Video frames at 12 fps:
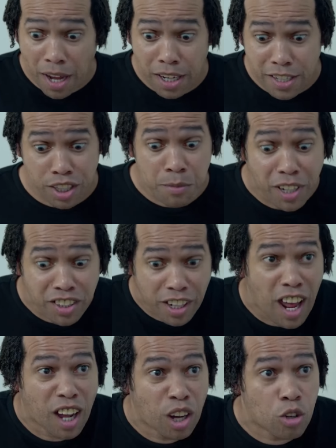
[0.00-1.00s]
خلصنا من
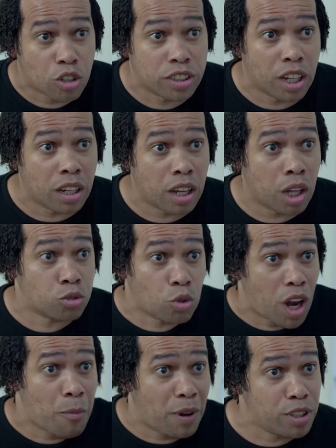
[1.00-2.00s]
اختراعك الخردة،
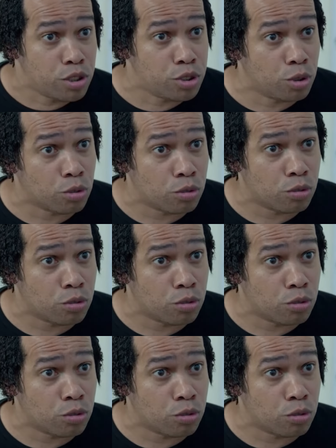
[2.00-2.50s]
الطلاب حيجوا